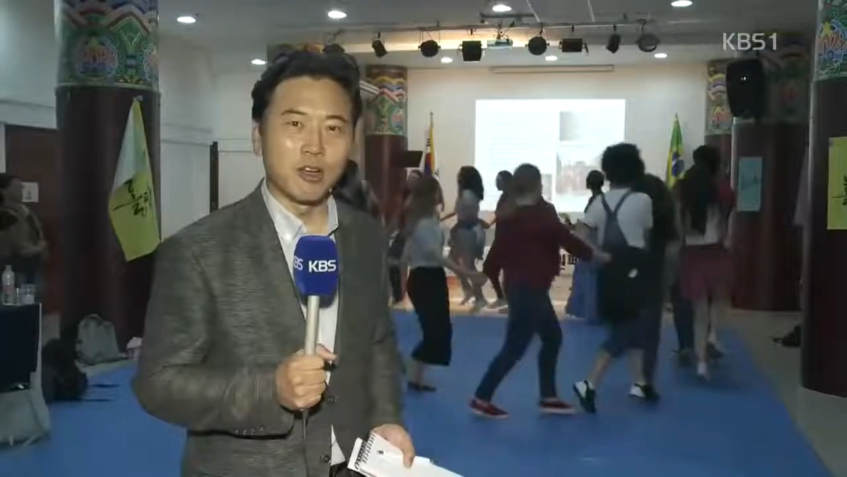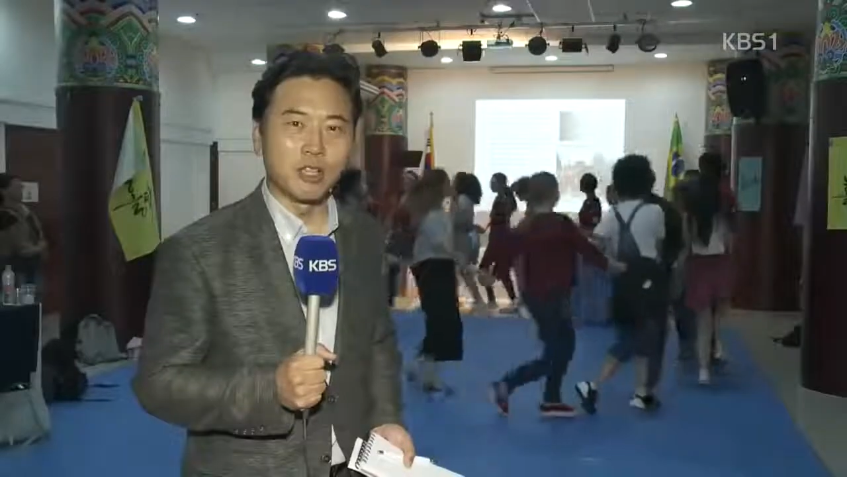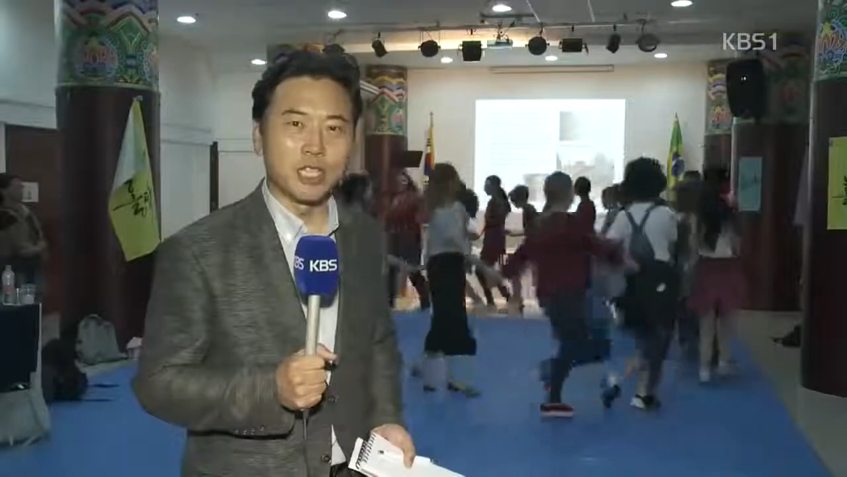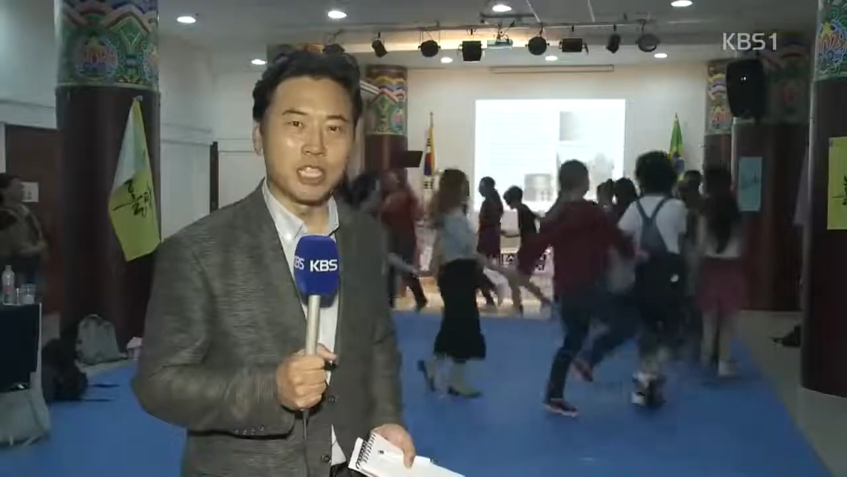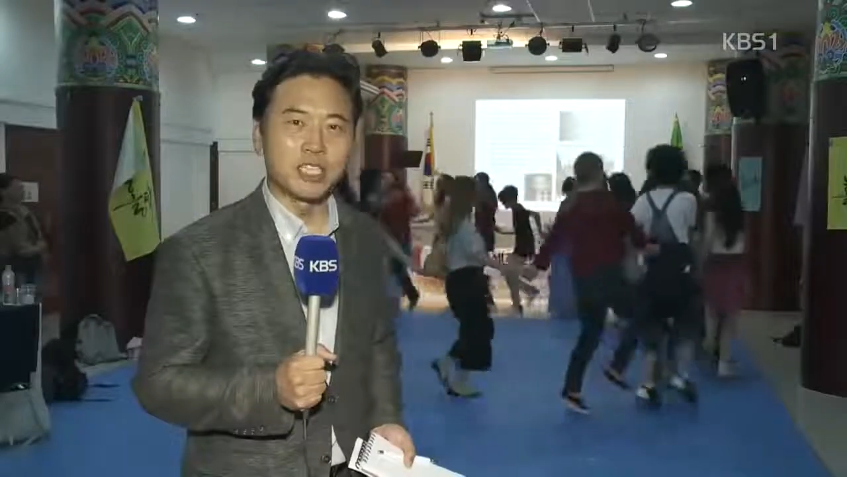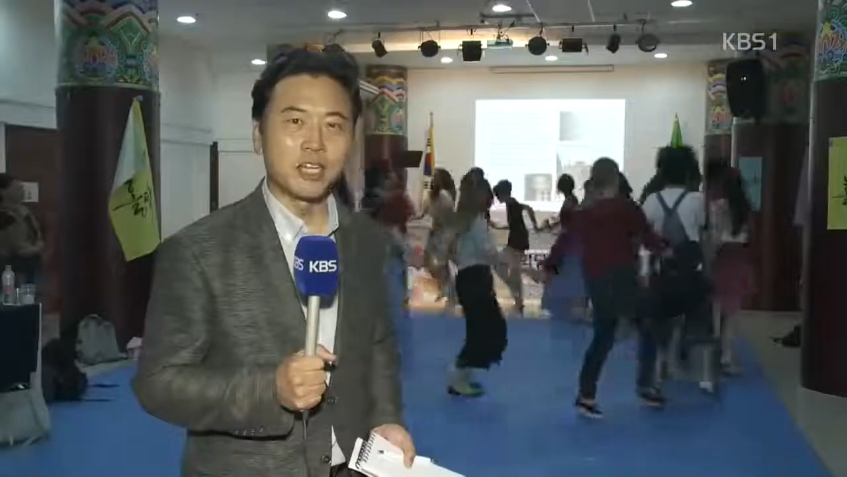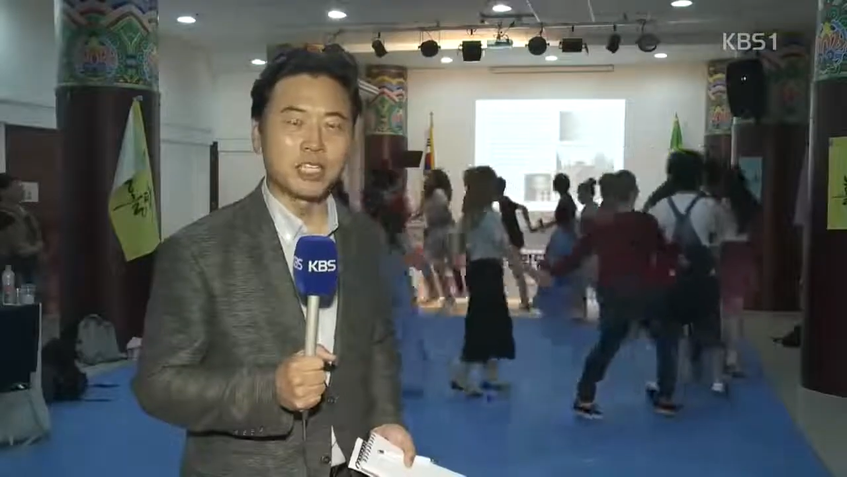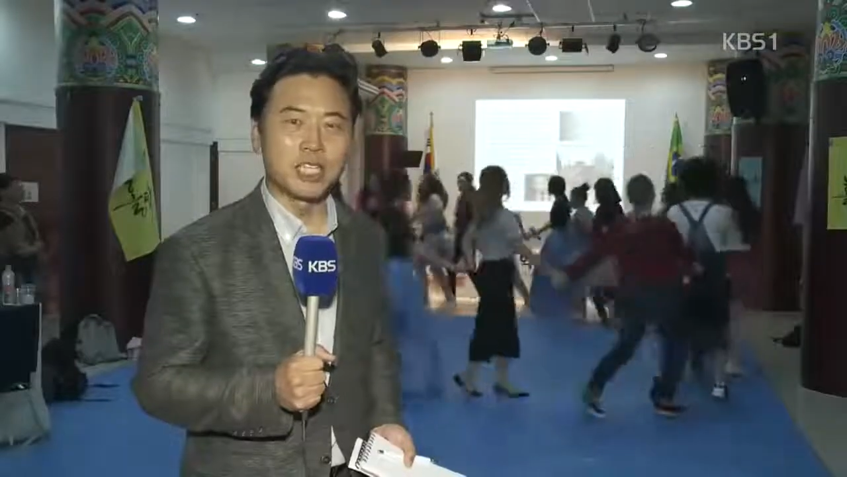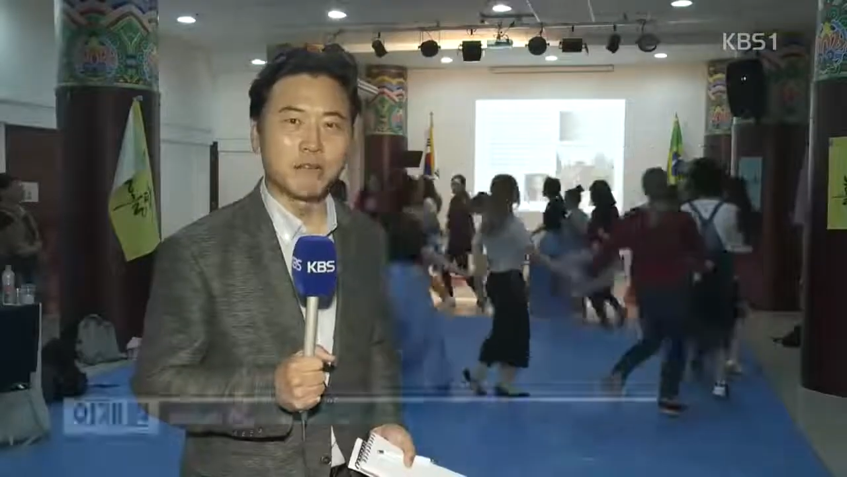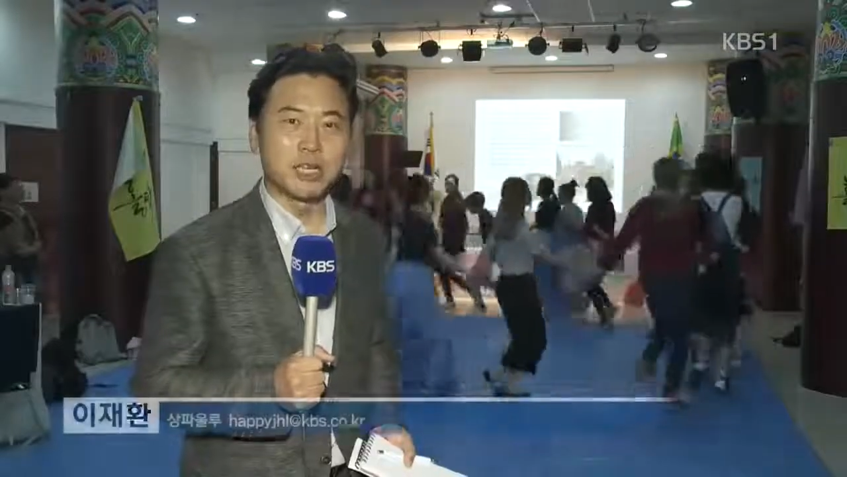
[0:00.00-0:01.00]
건
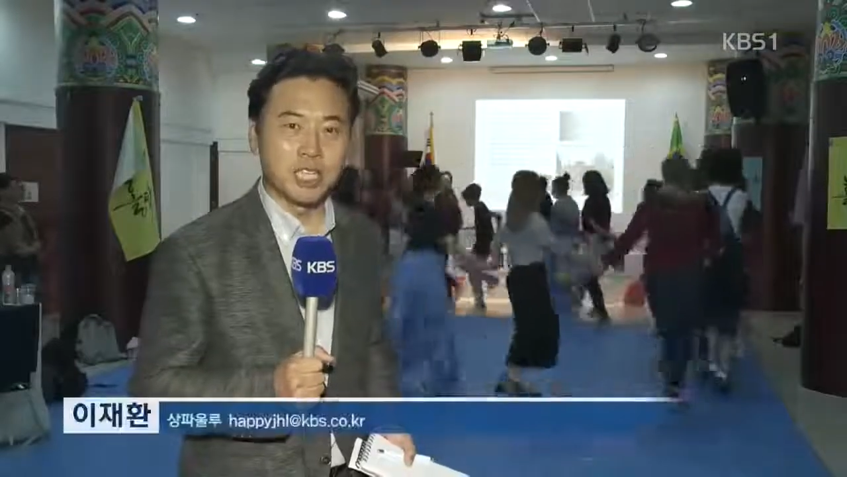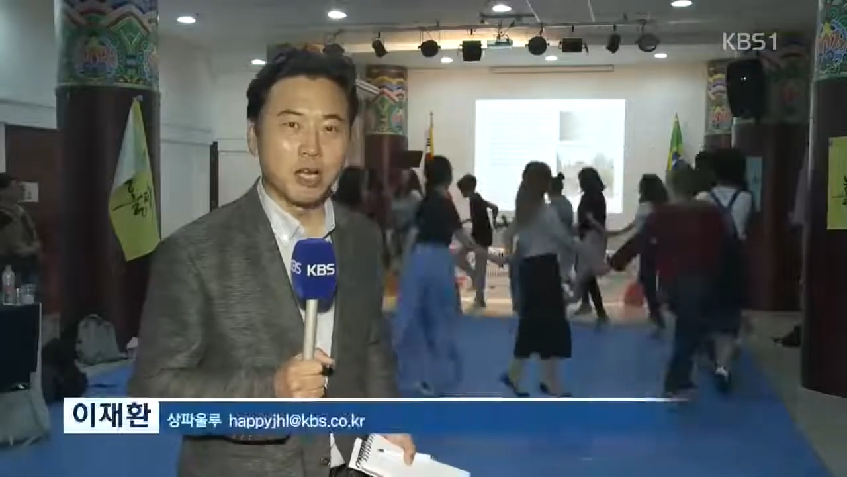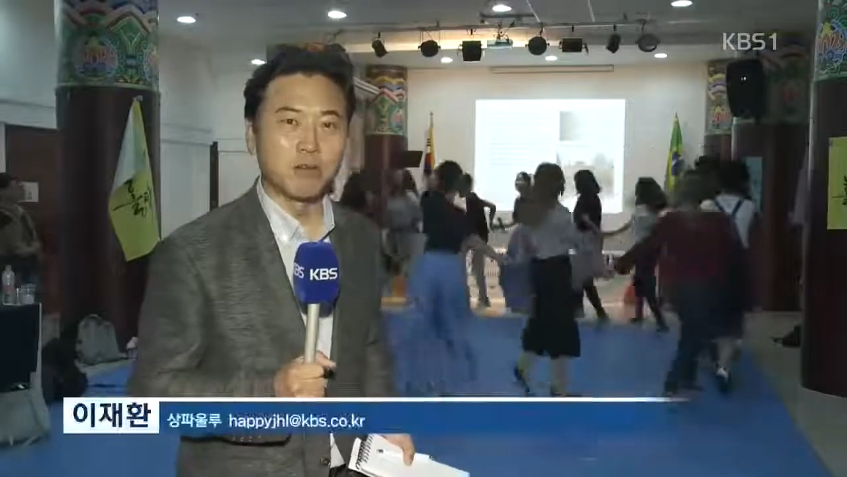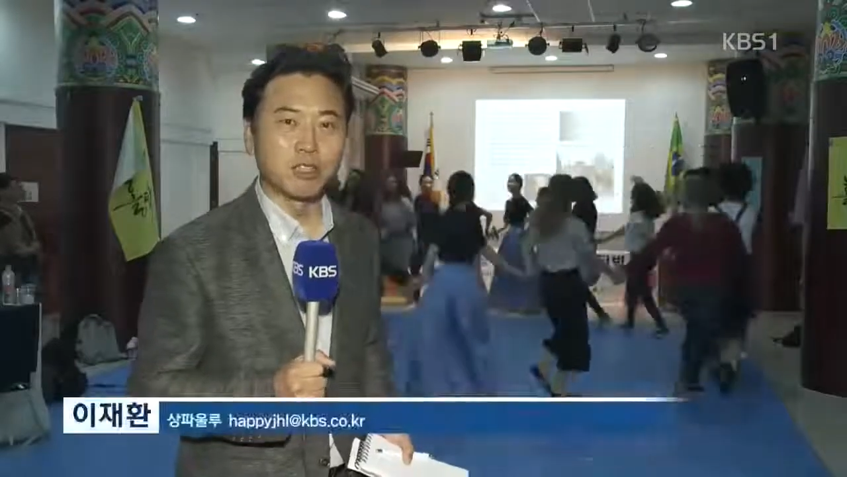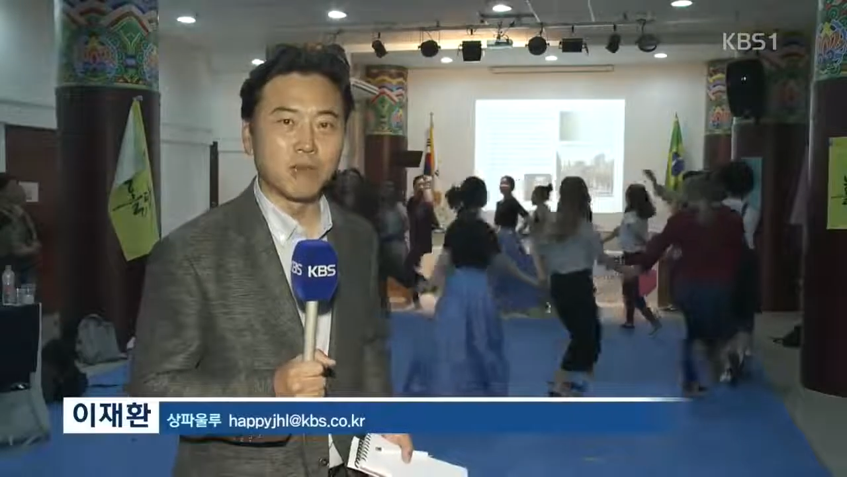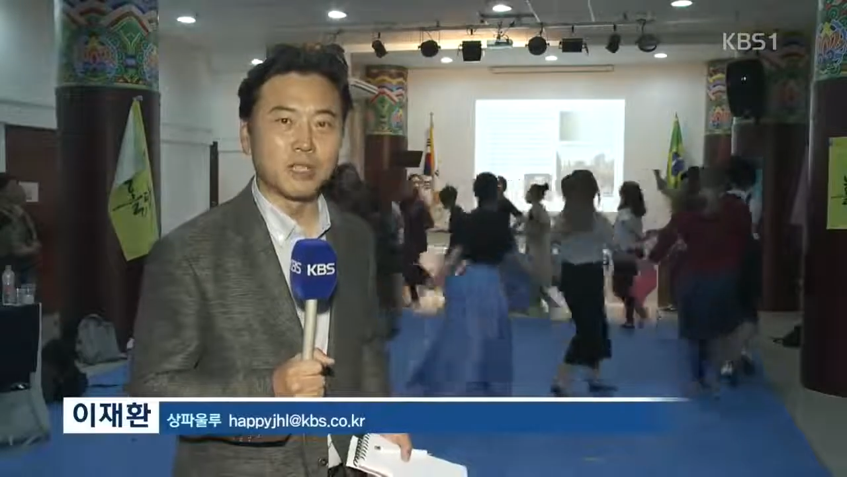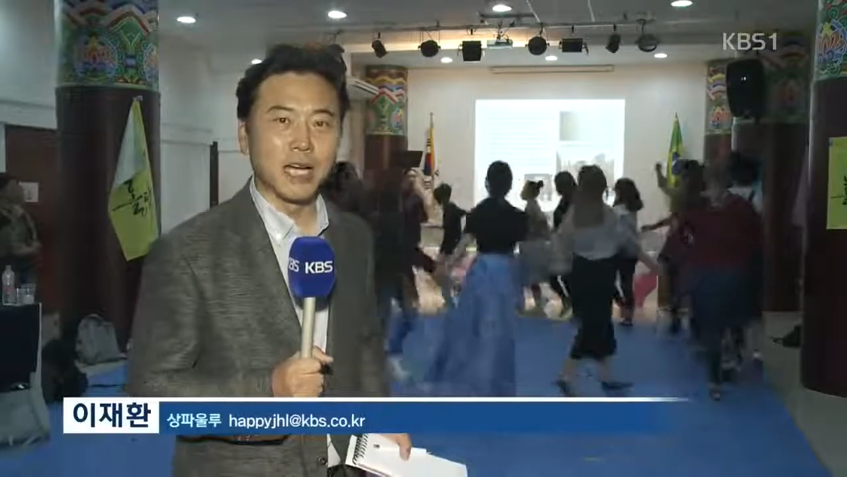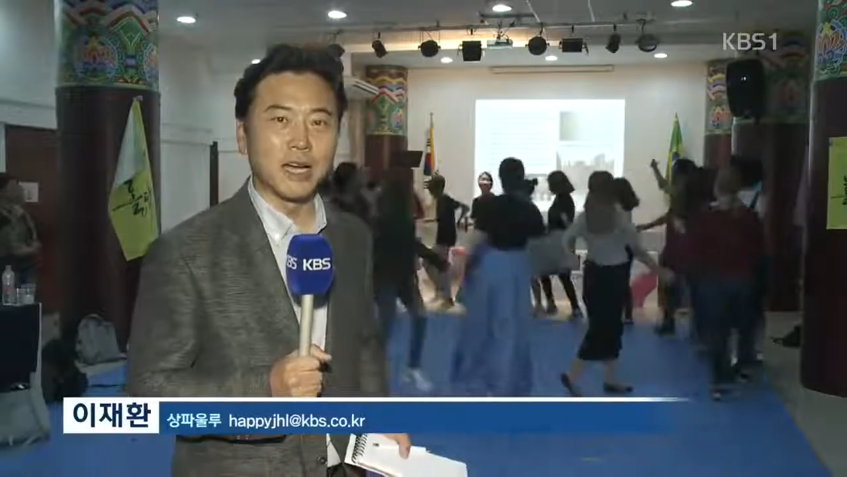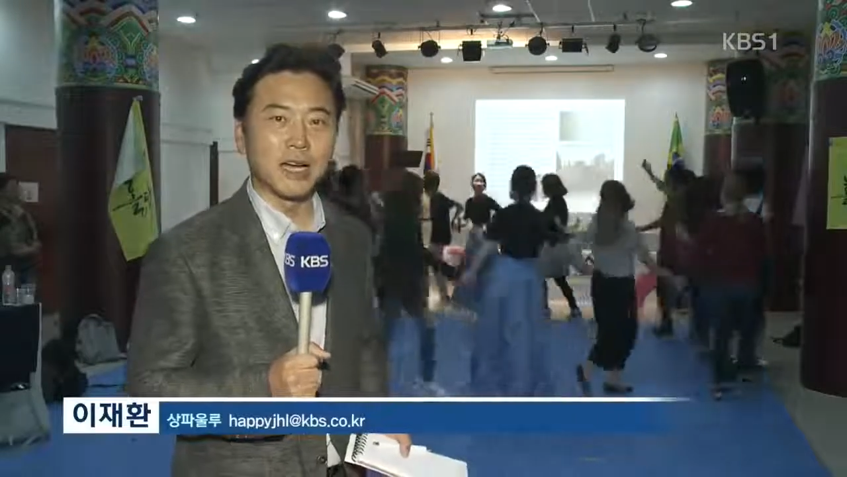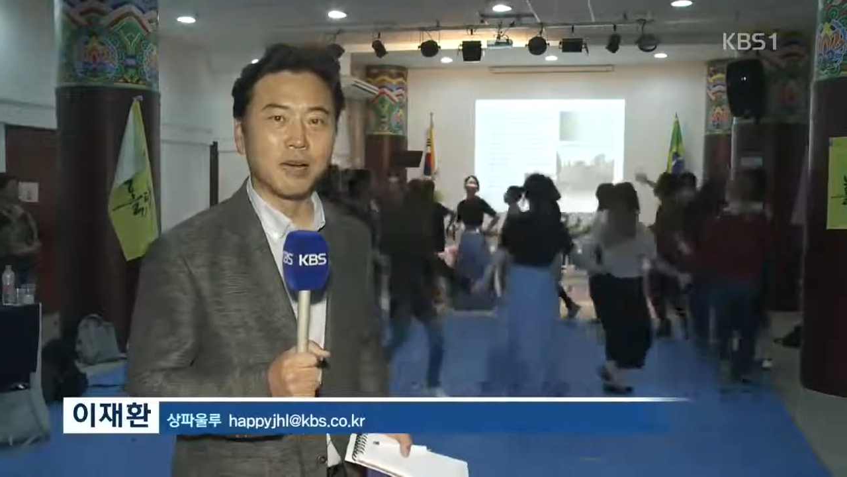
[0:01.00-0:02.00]
2012년부터입니다.